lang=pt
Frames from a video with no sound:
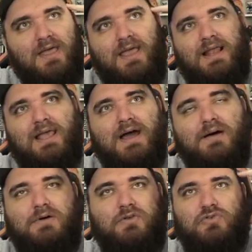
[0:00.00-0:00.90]
Ele
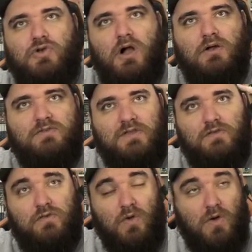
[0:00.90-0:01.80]
ama os jogos da
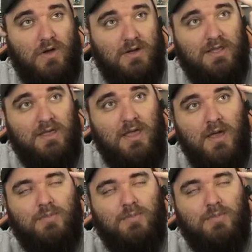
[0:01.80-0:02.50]
Sony,